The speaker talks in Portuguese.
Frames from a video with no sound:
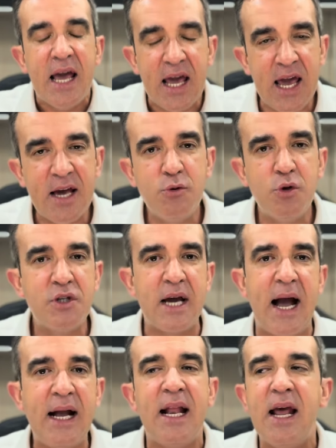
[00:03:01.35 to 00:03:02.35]
eles
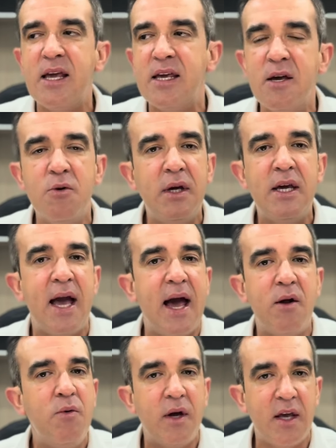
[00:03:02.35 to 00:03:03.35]
já creiam que
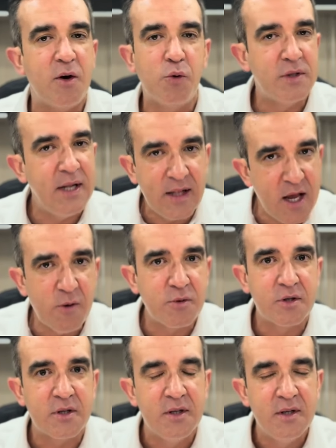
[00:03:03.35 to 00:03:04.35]
eram filhos de
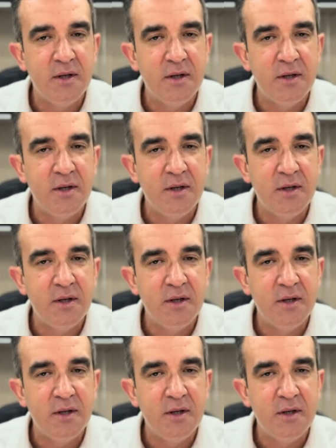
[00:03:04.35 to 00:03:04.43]
Deus.